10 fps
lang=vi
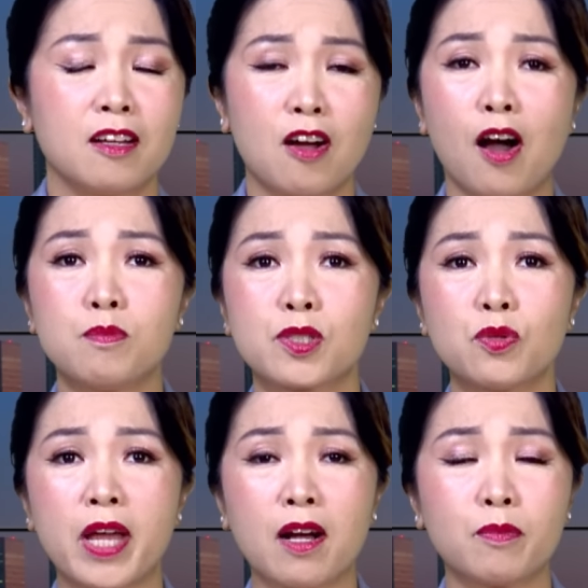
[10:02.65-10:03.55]
Còn ông
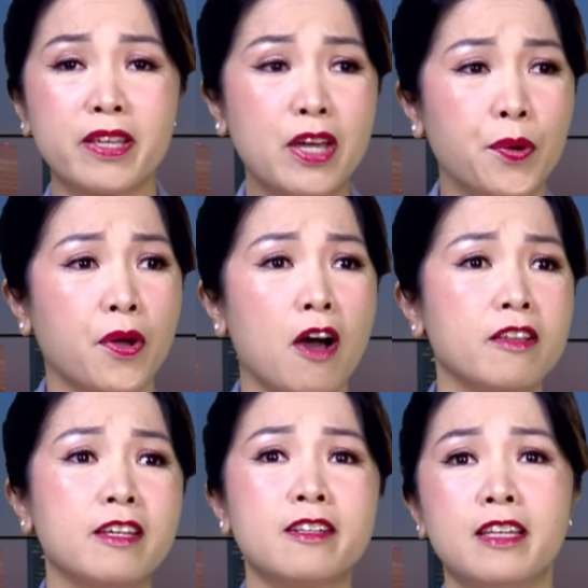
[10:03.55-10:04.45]
Sunak, ông nói giàu
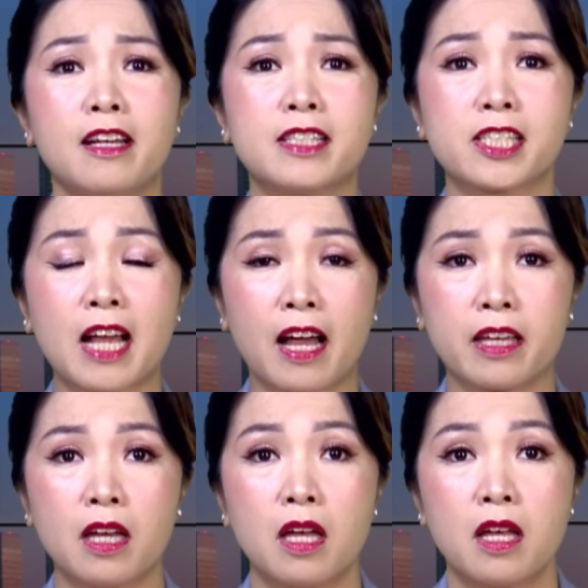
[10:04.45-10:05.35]
có thì có gì là
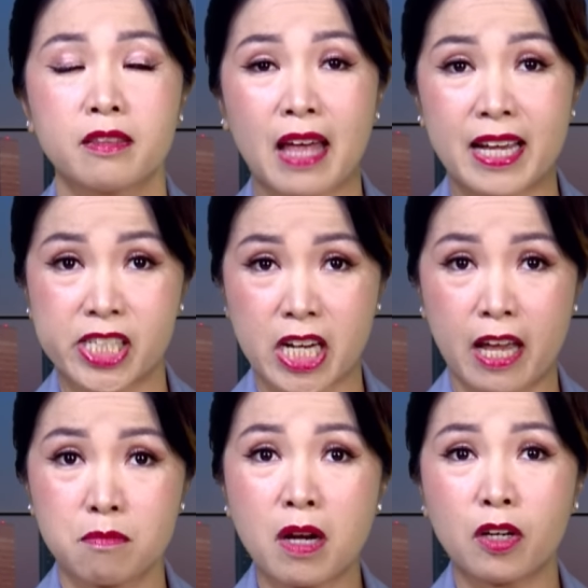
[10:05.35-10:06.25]
sai? Tài
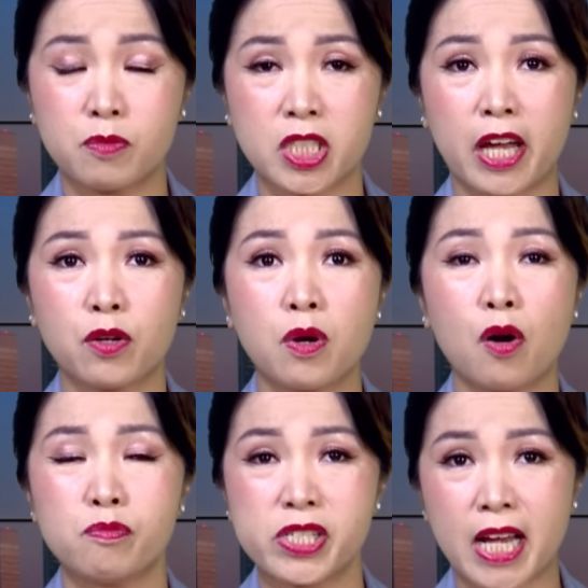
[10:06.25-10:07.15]
sản bất động sản của
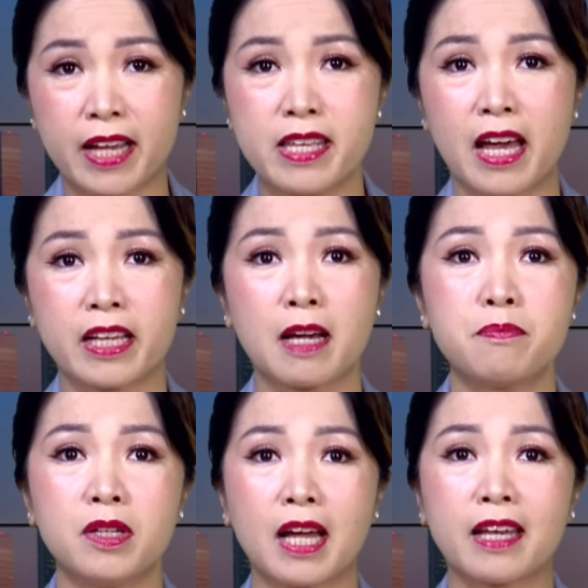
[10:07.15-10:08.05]
ông trải dài
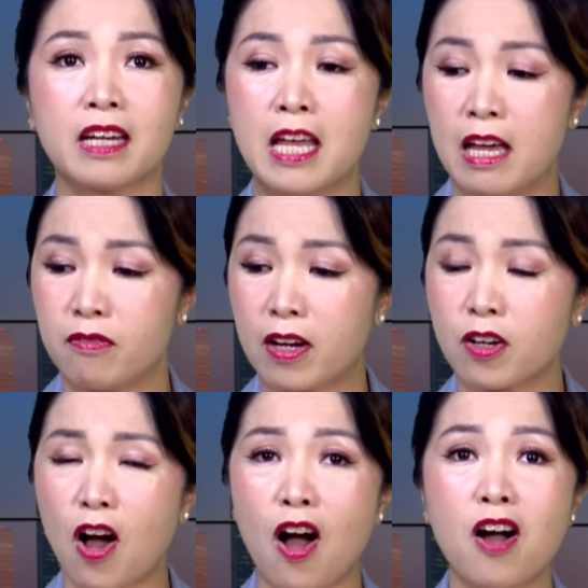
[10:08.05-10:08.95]
khắp nước Anh và
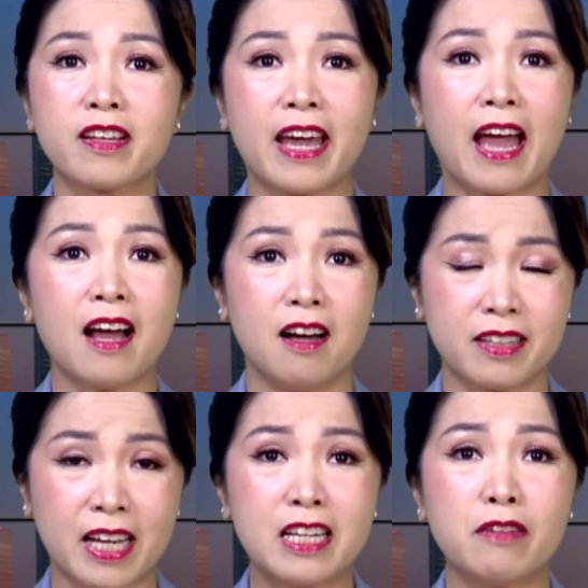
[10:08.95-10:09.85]
có cả ở
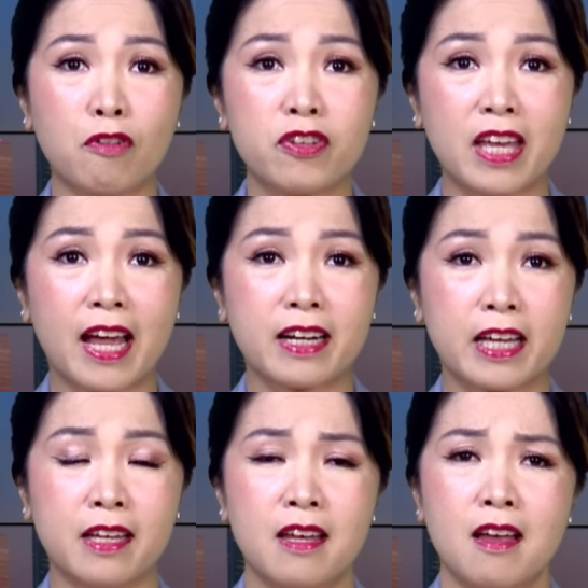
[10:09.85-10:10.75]
California
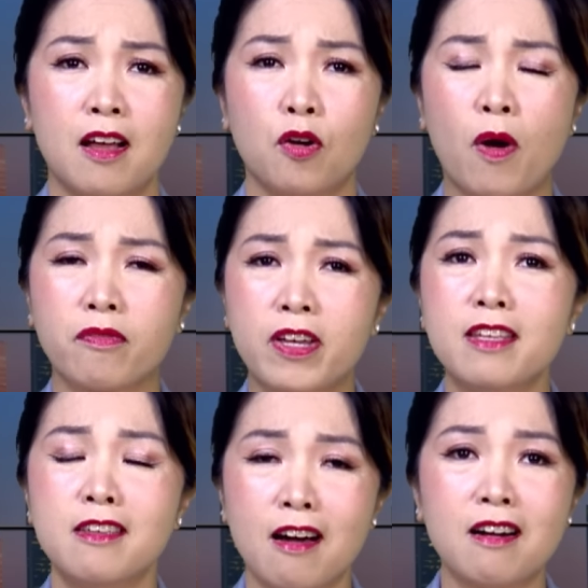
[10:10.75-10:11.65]
này Hoàng Vi
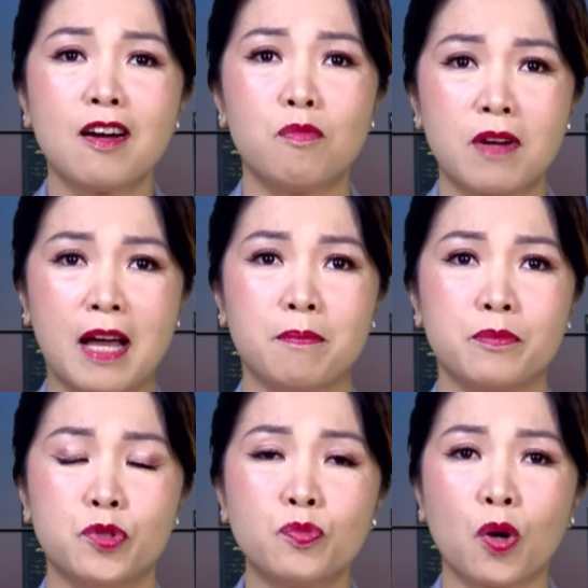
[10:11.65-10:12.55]
nhớ không
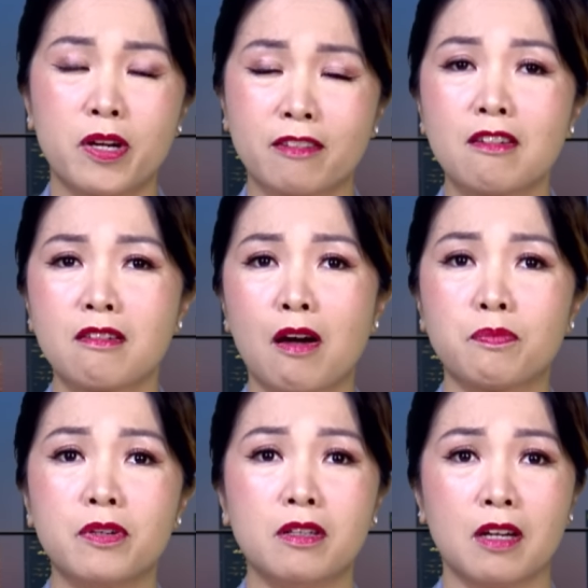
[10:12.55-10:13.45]
lầm, chúng tôi đã từng
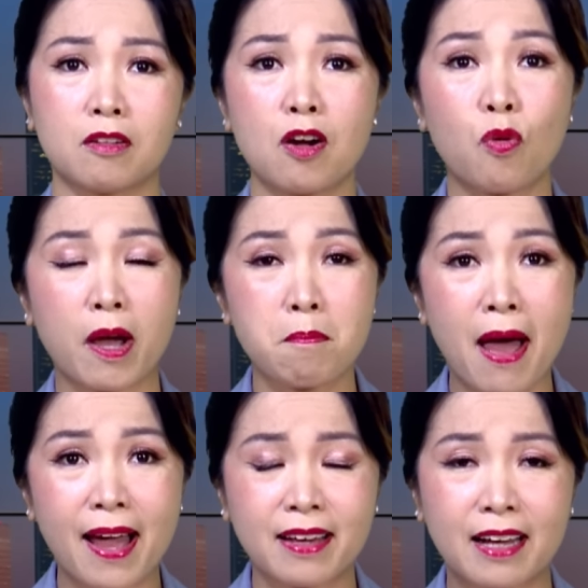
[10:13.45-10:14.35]
đọc được là có khoảng
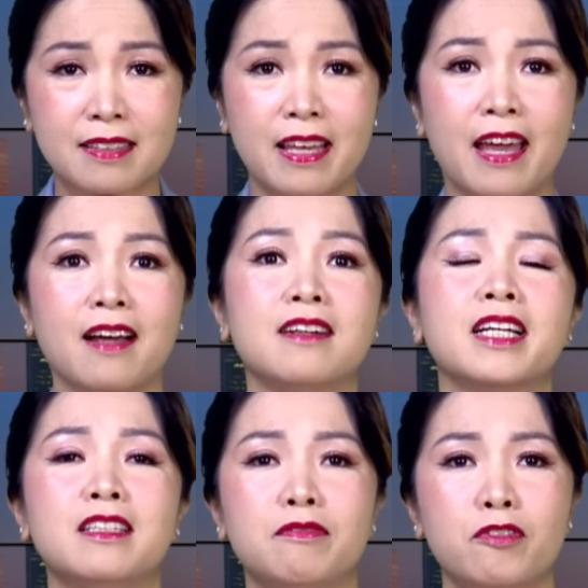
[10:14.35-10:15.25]
3 căn nhà ở
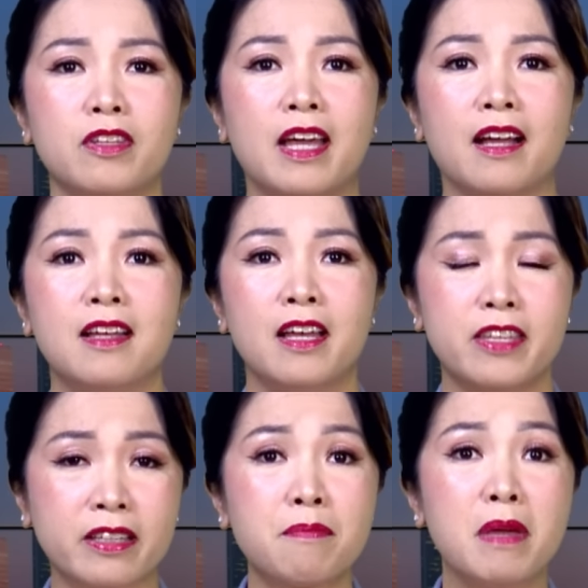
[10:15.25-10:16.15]
California,
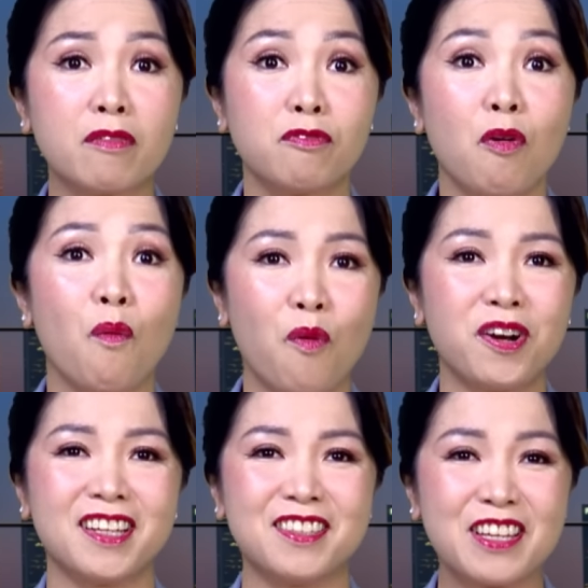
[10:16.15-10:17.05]
những cái biệt phủ
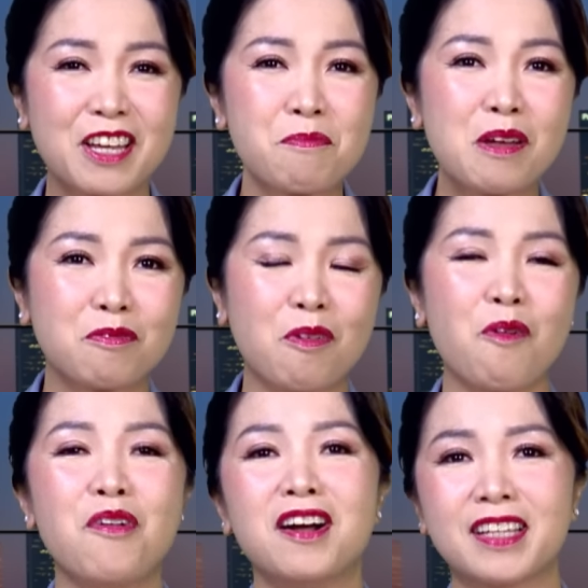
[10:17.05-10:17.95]
đó, những cái biệt
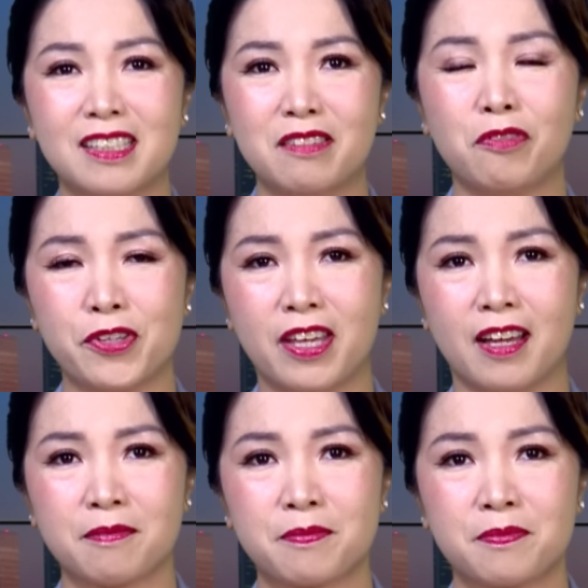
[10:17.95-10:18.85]
phủ ở California.